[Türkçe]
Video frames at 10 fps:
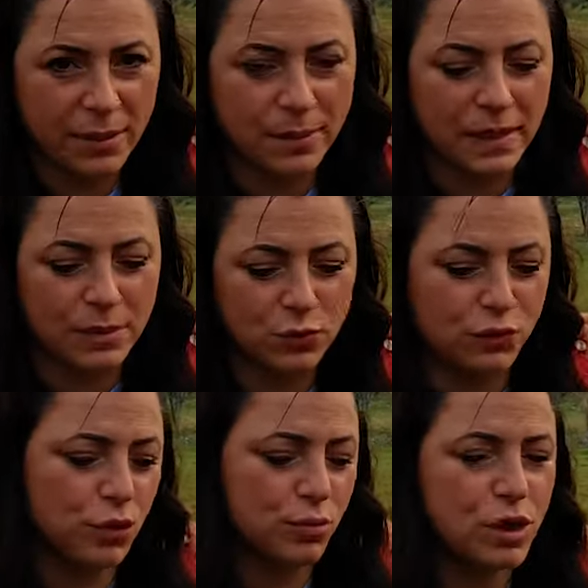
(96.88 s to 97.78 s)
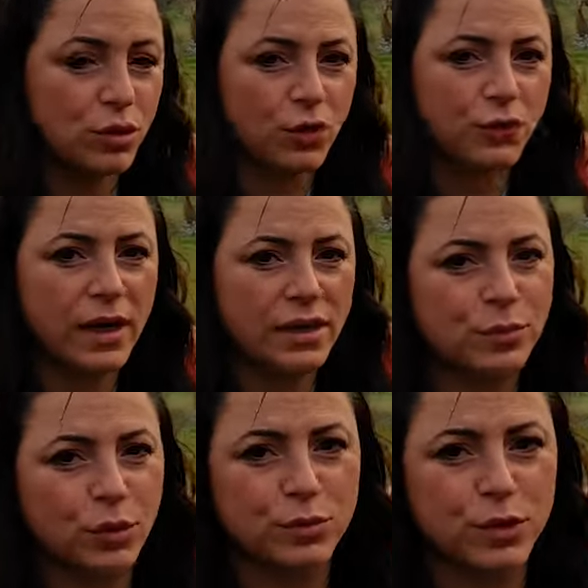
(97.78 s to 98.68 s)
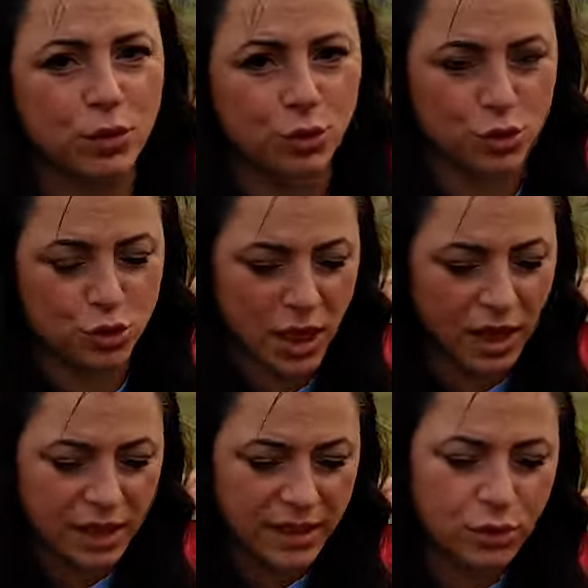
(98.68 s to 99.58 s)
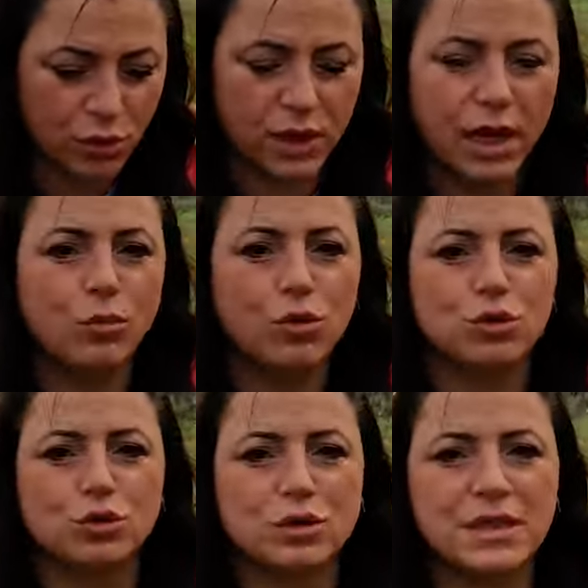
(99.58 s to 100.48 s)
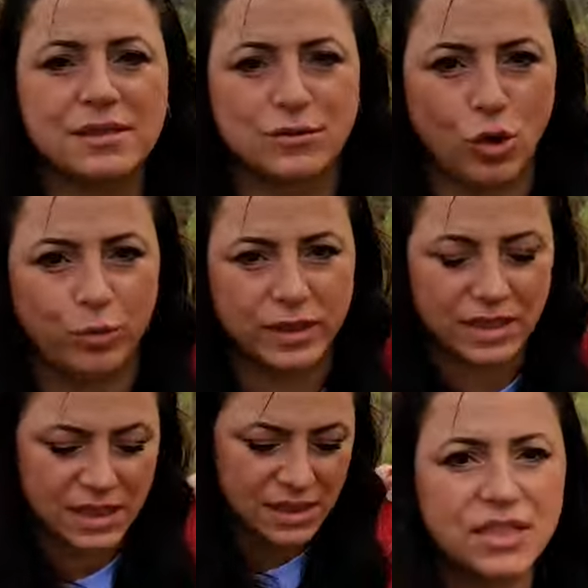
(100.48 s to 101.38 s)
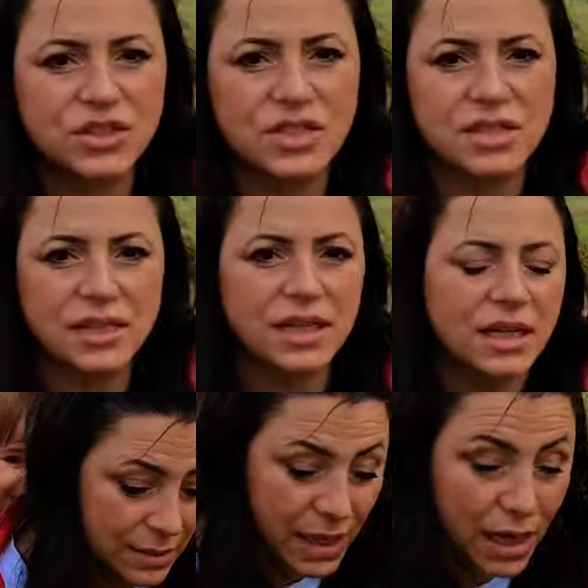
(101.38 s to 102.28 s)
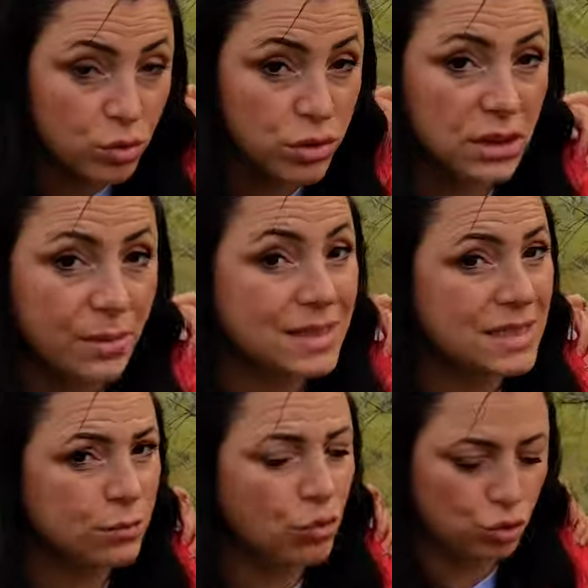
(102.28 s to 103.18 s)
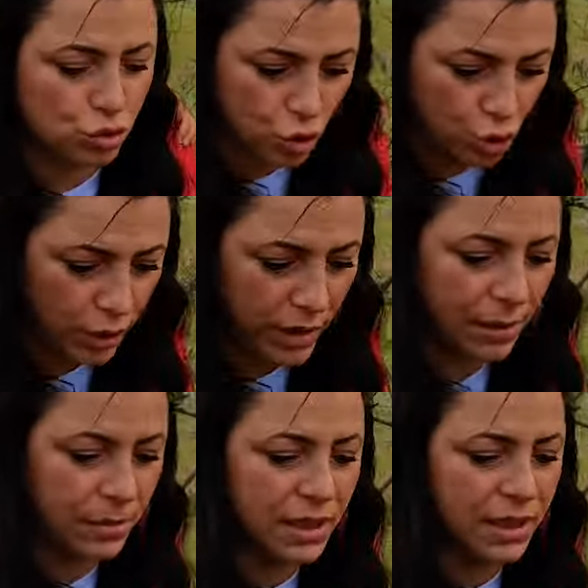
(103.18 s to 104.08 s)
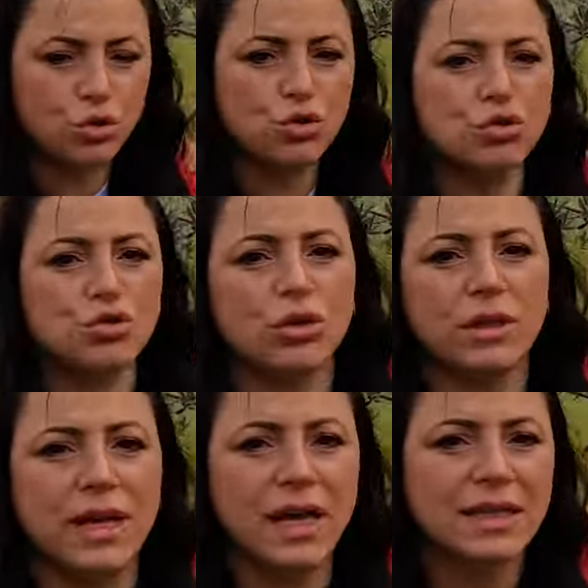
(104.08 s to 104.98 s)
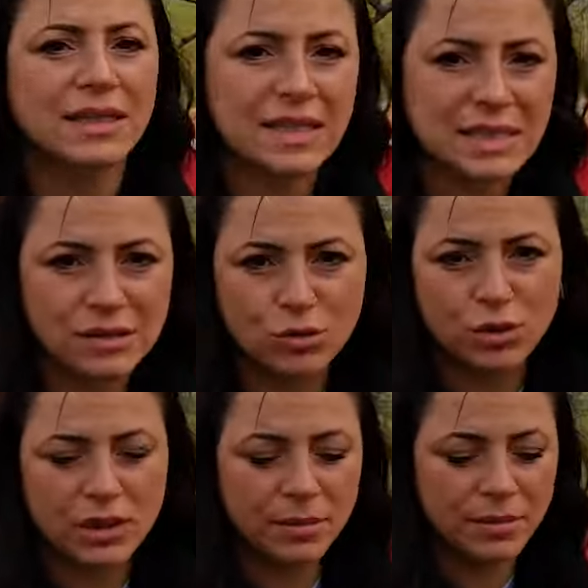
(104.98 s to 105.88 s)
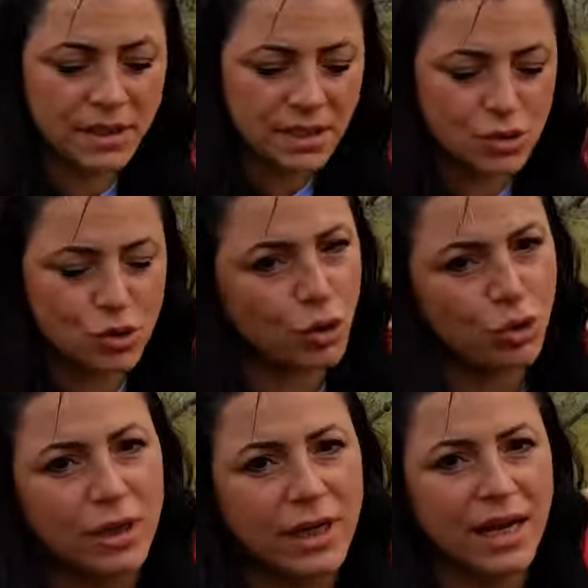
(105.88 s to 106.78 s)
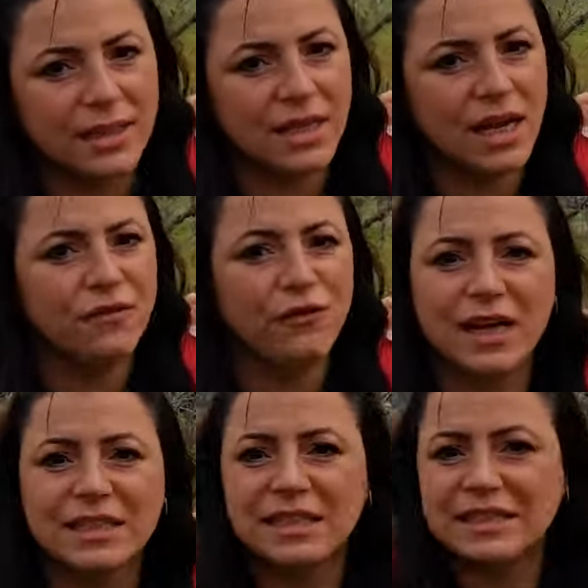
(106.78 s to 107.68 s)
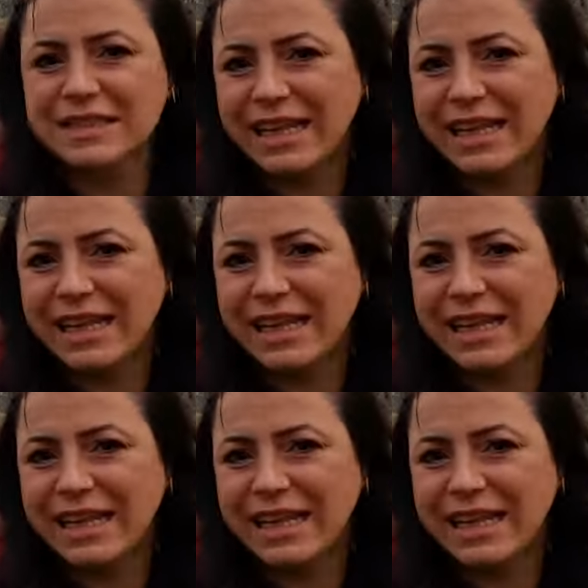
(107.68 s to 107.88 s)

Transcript: gibi bu videomuzda dört farklı bölümden oluşacak. İlk olarak bu otu nasıl toplarız? İkincisi kimler kullanamaz ki bu konu çok önemli. Üçüncü olarak nasıl kullanabiliriz? Son olarak da faydaları